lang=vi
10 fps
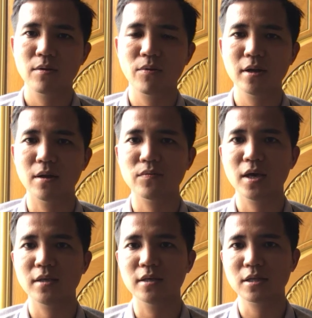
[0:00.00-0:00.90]
quy định
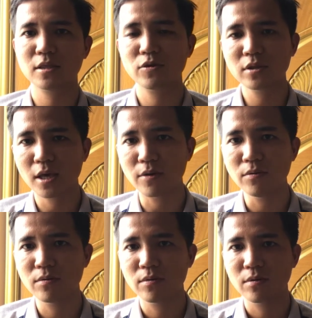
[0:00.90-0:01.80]
về diện tích tối thiểu
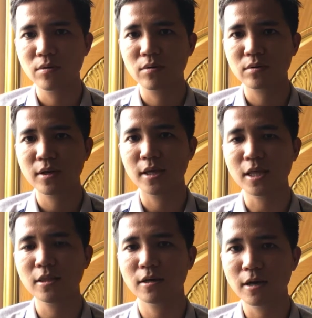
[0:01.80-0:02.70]
để
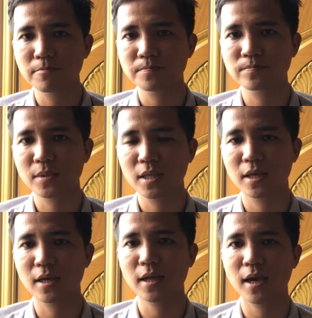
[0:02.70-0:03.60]
tách thửa
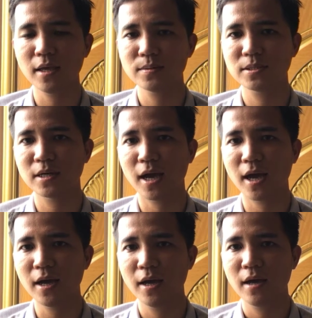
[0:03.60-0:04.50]
thì cái này
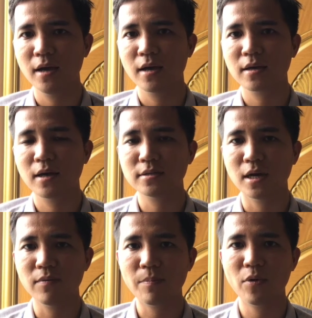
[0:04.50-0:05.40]
là cơ
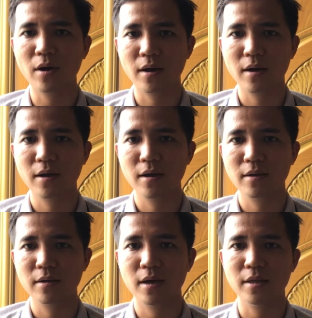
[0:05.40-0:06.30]
sở pháp luật
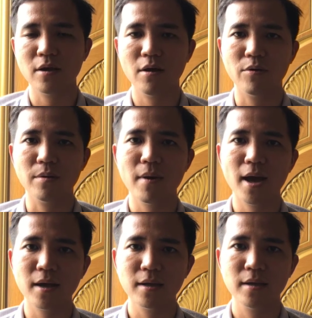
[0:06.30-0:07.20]
là do ủy
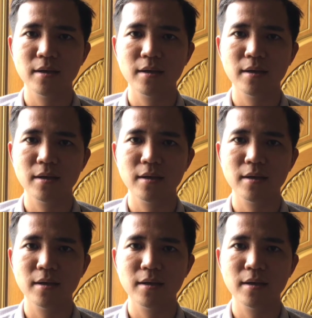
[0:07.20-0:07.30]
ban